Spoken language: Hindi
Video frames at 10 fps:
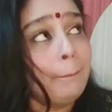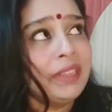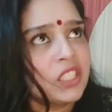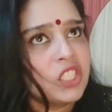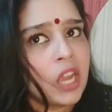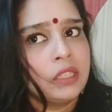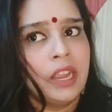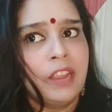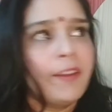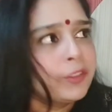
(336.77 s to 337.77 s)
तक चांद नहीं
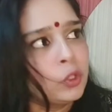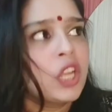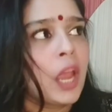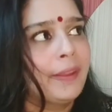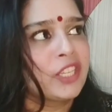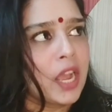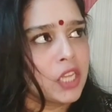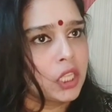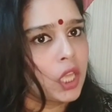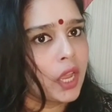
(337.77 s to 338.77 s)
आया वैसे तो छह बजे आ
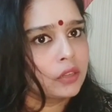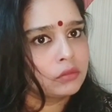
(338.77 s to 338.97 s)
जाता है